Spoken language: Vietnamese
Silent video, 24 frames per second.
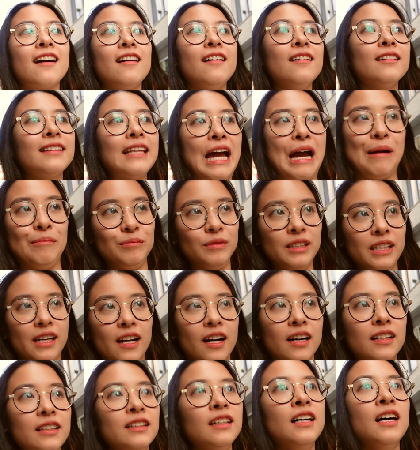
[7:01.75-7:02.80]
cỡ 8
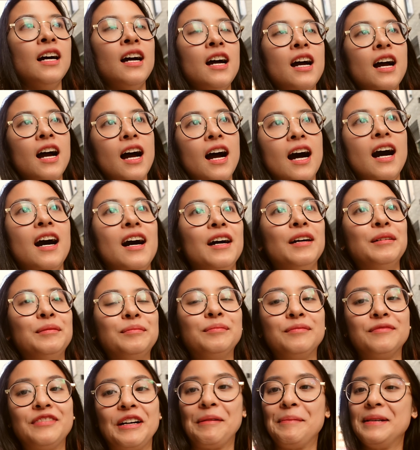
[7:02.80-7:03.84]
tiếng.
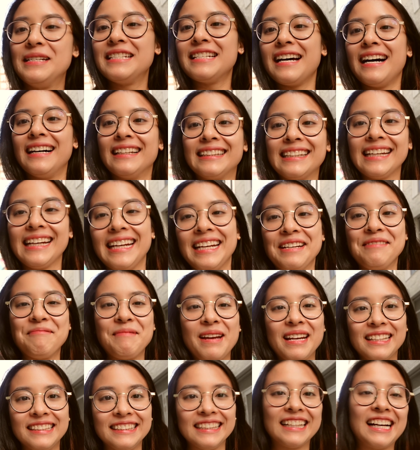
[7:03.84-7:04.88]
Và bây giờ thì
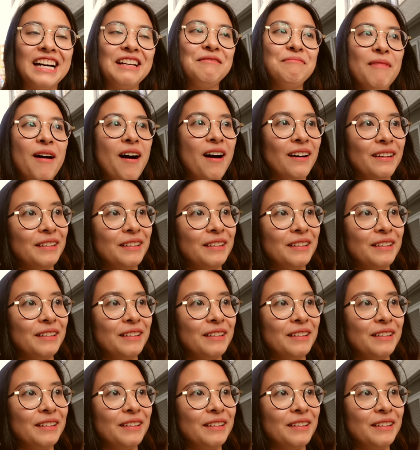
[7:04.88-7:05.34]
mình chỉ cần mở